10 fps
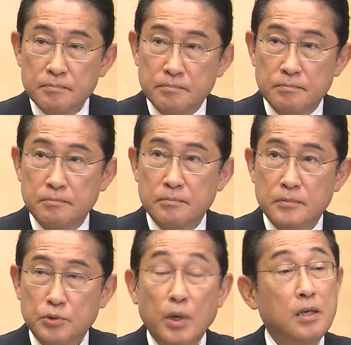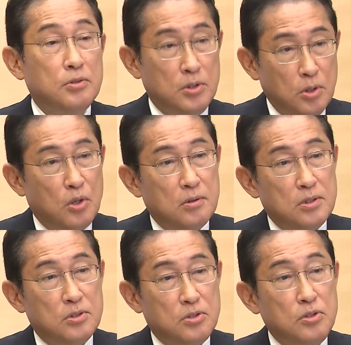我が国の
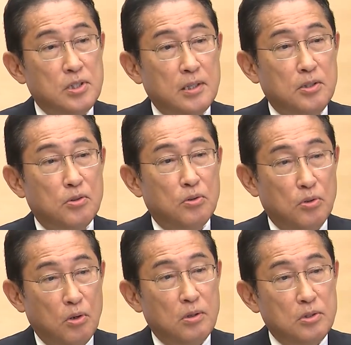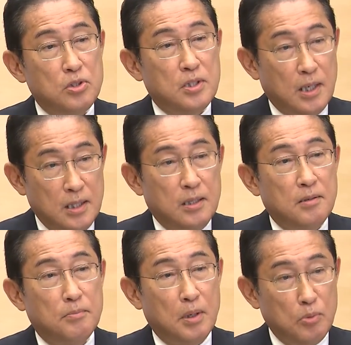水産業をしっかり
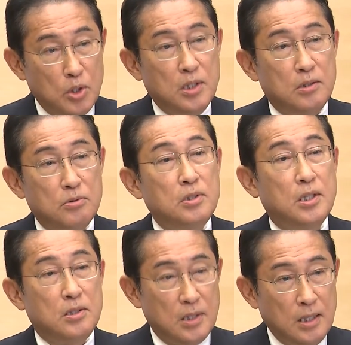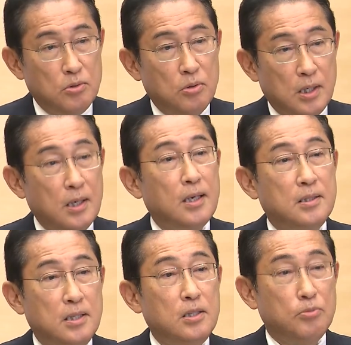守り抜いていきたいと考
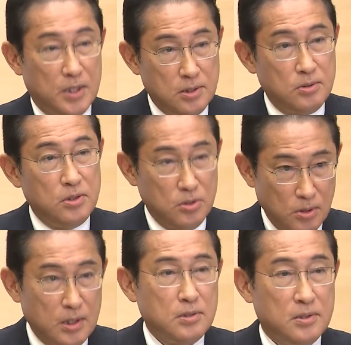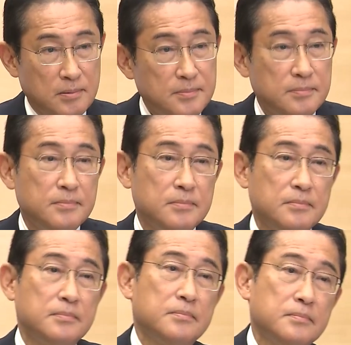えています。以上です。もう
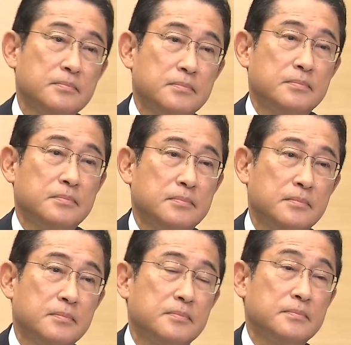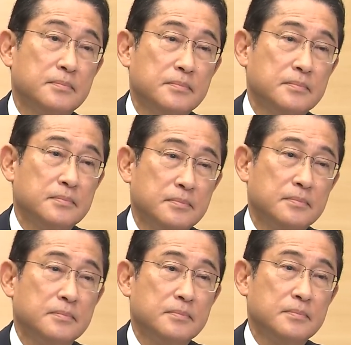一つあのそもそもですね、はい、今
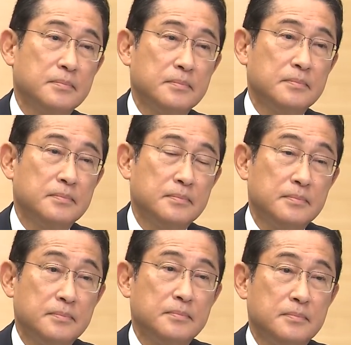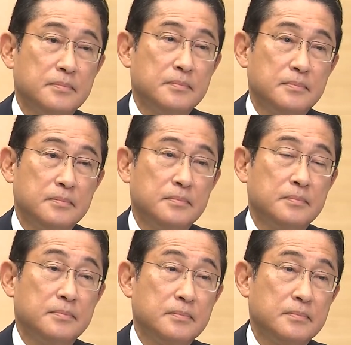回の中国の全面金
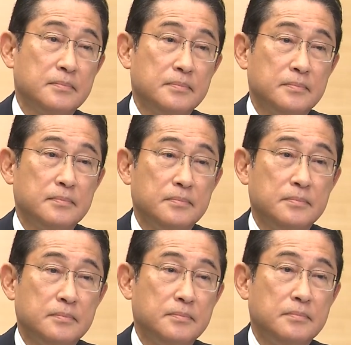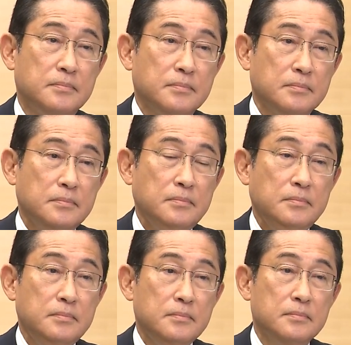融についてはこう想定の範囲
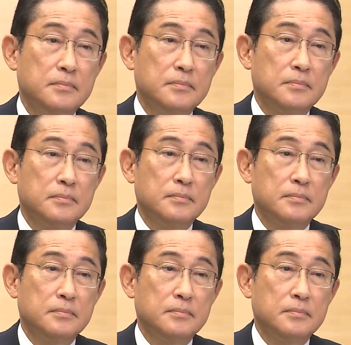内だったんでしょうか。